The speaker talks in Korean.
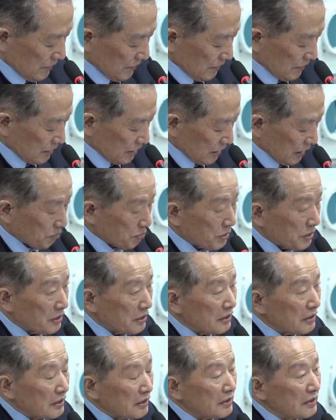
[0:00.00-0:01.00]
어차피
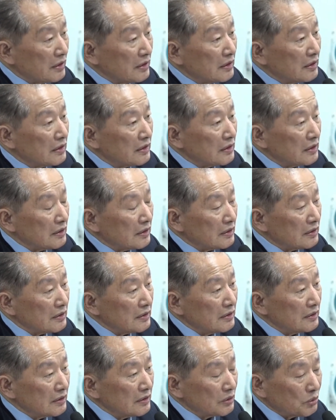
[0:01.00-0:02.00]
예,
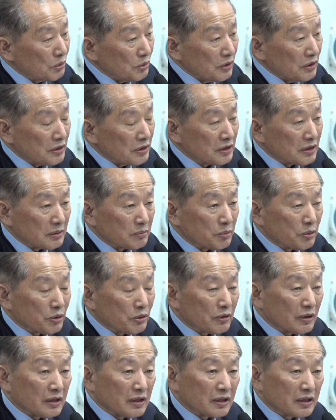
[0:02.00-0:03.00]
노인층
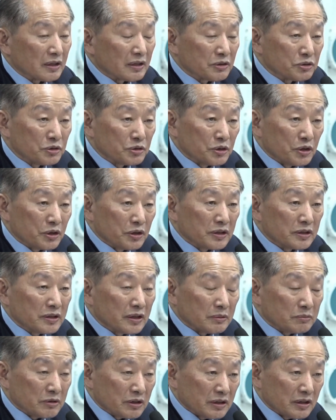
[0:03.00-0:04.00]
표가 이렇게 중요하기
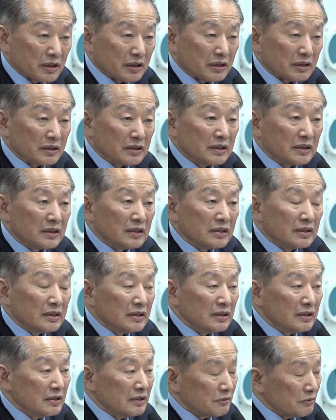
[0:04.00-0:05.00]
때문에
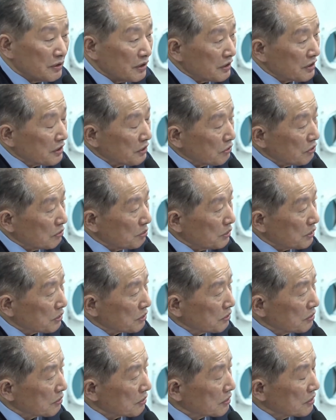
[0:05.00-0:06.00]
우리
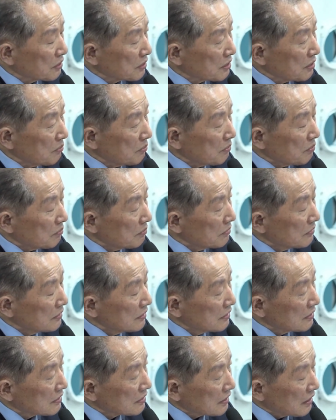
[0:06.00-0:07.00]
지도부에서도 그것을
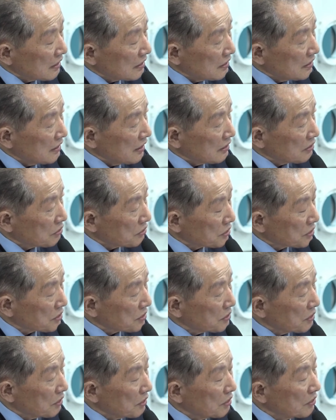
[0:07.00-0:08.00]
잘 이해해
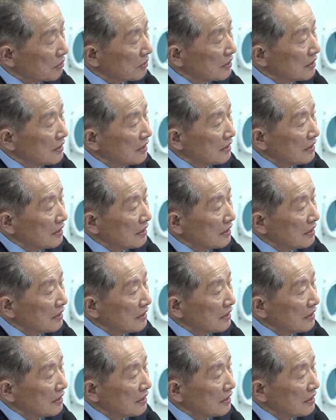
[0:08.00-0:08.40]
주시고